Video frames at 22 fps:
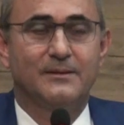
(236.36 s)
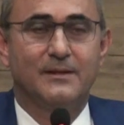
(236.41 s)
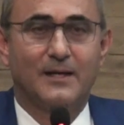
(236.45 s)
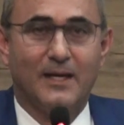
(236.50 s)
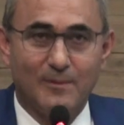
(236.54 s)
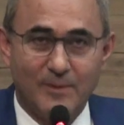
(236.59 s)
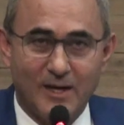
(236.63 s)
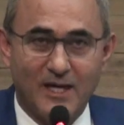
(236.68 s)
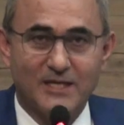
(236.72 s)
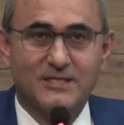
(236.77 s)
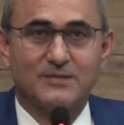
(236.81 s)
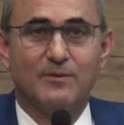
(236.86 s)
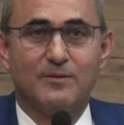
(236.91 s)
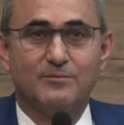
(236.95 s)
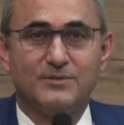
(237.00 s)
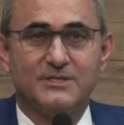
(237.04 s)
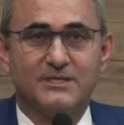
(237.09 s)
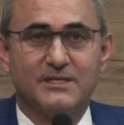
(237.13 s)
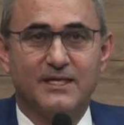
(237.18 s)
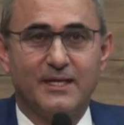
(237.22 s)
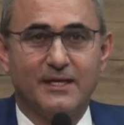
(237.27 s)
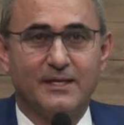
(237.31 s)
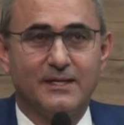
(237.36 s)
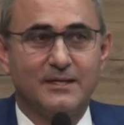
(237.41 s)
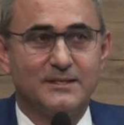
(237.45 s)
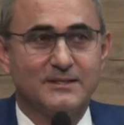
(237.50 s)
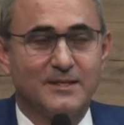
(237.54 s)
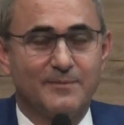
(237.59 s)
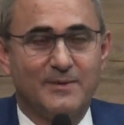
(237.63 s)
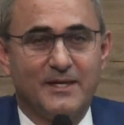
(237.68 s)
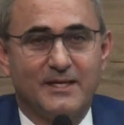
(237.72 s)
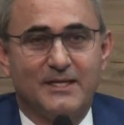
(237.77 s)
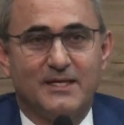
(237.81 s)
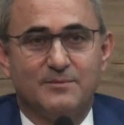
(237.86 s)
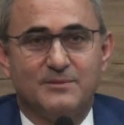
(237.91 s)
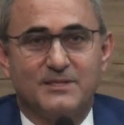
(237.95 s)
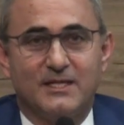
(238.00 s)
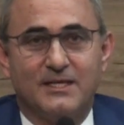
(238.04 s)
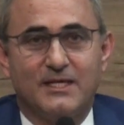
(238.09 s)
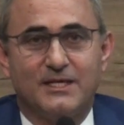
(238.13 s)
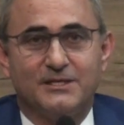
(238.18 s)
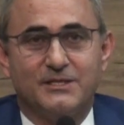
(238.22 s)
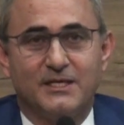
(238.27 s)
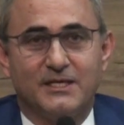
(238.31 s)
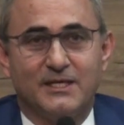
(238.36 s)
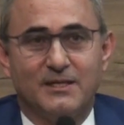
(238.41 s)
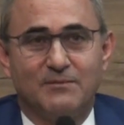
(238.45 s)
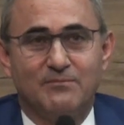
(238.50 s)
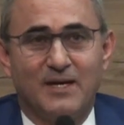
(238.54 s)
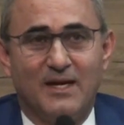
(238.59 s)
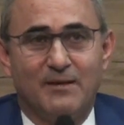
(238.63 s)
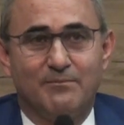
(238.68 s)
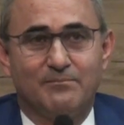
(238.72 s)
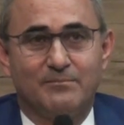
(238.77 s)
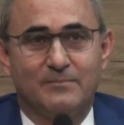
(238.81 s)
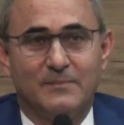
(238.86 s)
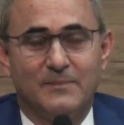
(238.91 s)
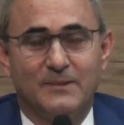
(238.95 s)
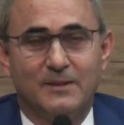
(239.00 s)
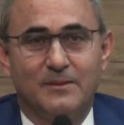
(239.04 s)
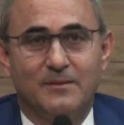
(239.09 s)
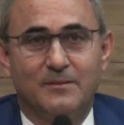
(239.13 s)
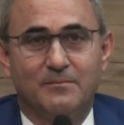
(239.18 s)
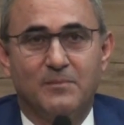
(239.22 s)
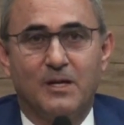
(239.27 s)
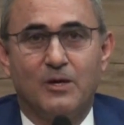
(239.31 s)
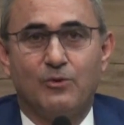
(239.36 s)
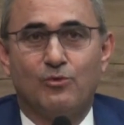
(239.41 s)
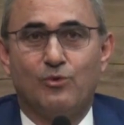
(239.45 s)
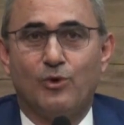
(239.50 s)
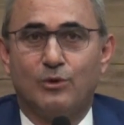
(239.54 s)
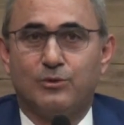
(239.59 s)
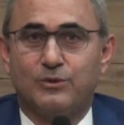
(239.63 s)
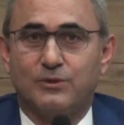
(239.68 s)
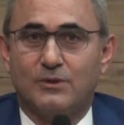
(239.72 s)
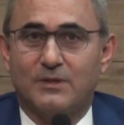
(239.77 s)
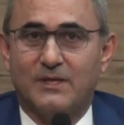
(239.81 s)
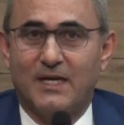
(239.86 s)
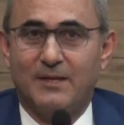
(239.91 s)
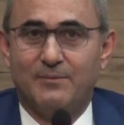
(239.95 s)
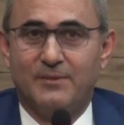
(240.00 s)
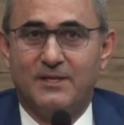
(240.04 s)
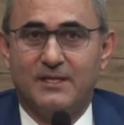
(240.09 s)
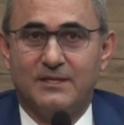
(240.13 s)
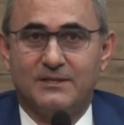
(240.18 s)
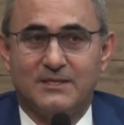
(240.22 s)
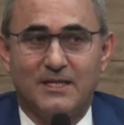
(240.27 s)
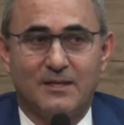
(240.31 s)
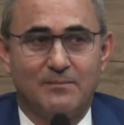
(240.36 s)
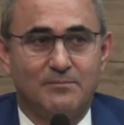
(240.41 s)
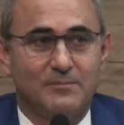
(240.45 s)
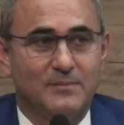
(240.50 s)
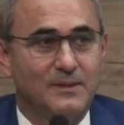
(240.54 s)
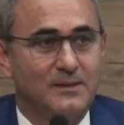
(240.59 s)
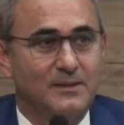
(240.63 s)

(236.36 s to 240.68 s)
Ama açmamız gerekirse ben kimseden çekinmem. Ben koltuk kaybedeceğim